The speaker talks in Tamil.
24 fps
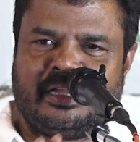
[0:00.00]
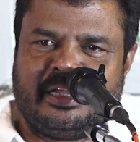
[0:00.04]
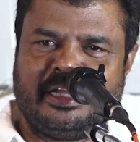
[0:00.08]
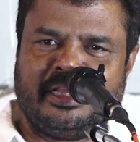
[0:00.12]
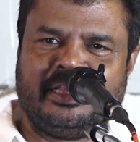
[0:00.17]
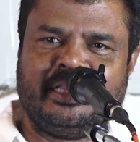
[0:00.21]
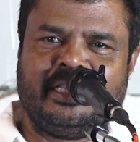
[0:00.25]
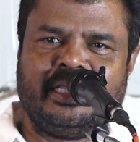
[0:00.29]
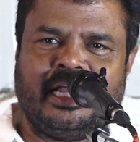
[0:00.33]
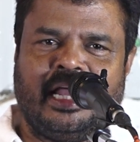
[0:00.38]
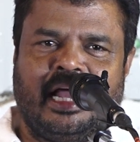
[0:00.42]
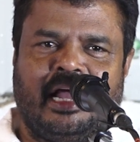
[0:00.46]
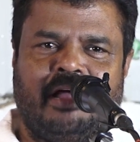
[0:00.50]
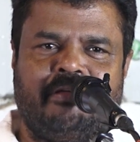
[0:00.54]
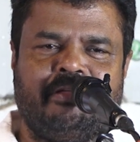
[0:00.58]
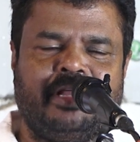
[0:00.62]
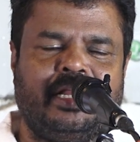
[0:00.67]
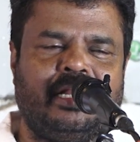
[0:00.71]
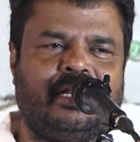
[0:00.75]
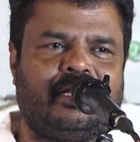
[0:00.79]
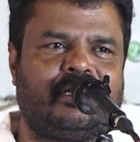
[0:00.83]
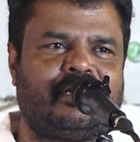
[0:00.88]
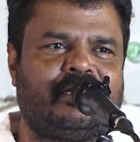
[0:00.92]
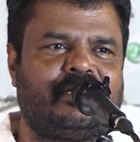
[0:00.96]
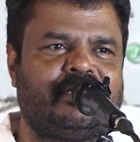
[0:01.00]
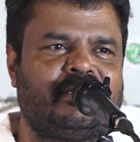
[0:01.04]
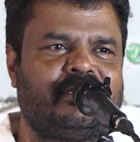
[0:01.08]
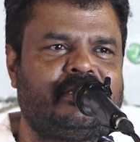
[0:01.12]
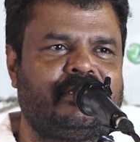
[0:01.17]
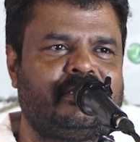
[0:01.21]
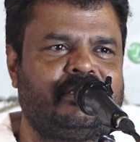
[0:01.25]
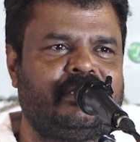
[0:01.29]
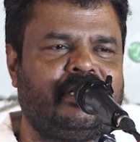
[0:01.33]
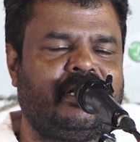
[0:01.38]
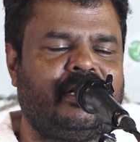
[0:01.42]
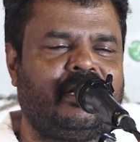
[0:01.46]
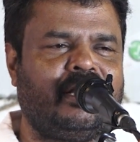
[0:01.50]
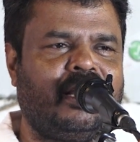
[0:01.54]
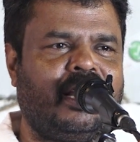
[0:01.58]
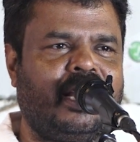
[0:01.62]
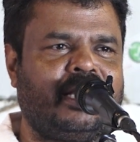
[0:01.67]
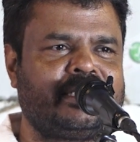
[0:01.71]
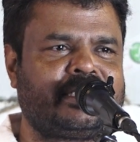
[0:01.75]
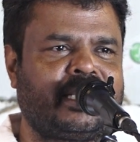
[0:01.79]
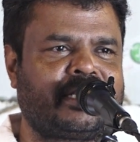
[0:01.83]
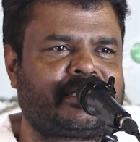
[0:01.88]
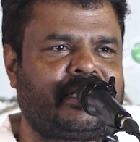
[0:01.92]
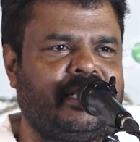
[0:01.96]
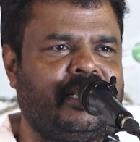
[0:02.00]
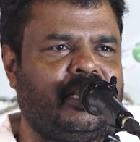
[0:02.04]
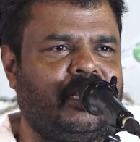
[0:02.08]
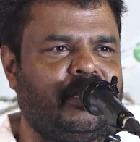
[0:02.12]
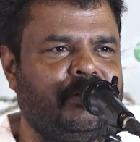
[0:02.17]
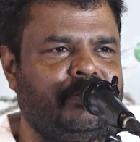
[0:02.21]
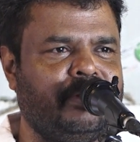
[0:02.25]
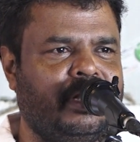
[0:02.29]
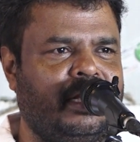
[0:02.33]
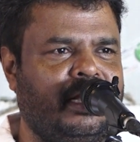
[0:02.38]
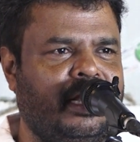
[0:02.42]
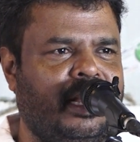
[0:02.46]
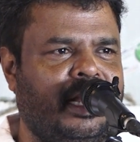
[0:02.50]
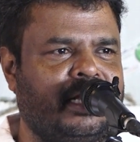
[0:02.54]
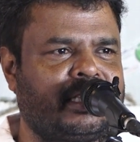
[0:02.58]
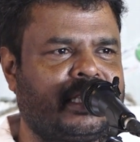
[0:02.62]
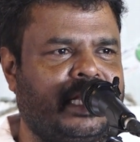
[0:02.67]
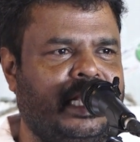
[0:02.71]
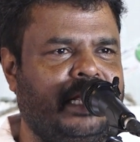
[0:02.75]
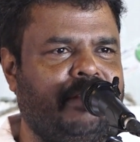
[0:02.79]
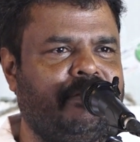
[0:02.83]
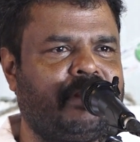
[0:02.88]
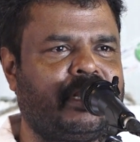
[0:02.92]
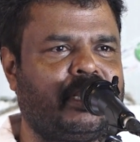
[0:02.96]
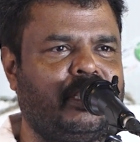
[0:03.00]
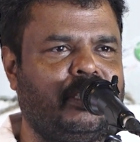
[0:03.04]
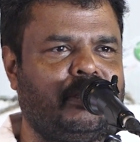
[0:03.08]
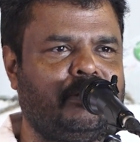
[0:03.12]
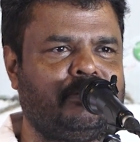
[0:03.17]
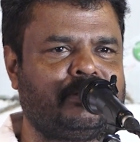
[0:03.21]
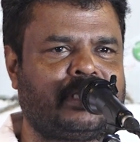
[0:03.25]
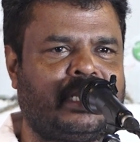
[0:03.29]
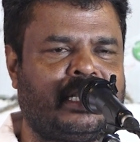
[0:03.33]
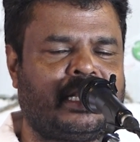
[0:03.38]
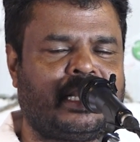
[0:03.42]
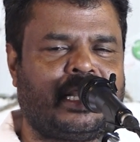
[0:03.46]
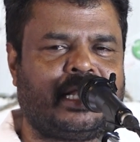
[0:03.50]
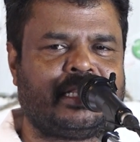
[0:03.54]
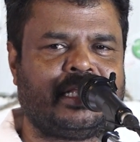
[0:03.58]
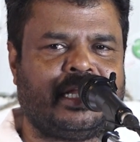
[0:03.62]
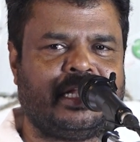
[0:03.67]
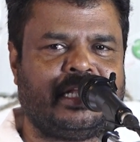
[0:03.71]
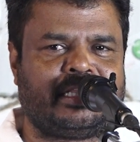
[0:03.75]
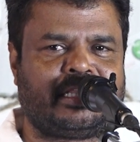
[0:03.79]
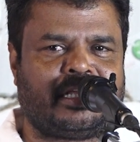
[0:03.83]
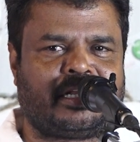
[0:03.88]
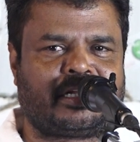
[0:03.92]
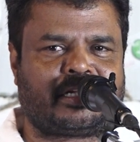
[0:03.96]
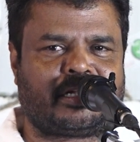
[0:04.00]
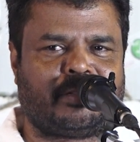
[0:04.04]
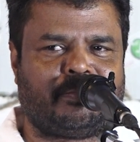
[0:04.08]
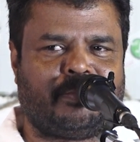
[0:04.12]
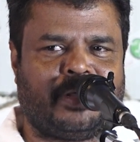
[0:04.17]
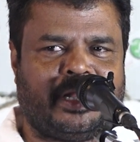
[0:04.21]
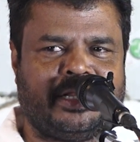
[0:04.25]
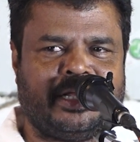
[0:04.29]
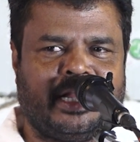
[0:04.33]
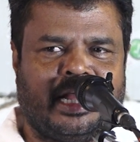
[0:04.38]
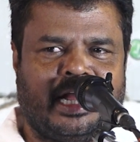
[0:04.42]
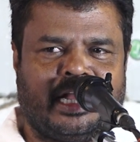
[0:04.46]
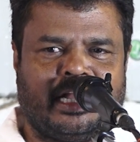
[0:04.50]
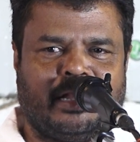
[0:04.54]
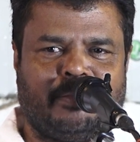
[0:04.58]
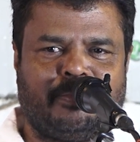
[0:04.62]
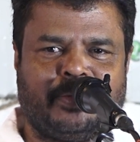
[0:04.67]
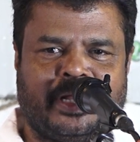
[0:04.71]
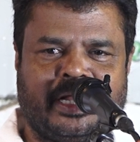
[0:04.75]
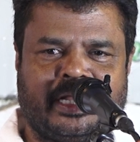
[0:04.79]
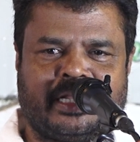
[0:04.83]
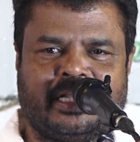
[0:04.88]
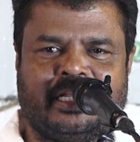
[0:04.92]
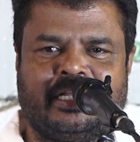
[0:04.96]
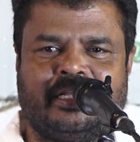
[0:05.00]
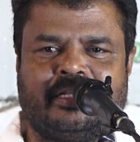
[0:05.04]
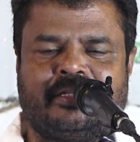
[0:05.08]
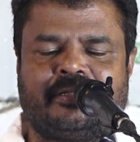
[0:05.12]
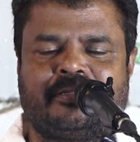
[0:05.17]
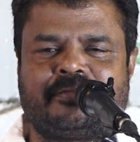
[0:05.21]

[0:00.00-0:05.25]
இந்தியாவில் எல்லா சக்திகளும் எல்லா தலைவர்களும் சனாதனத்திற்கு பலியான பிறகு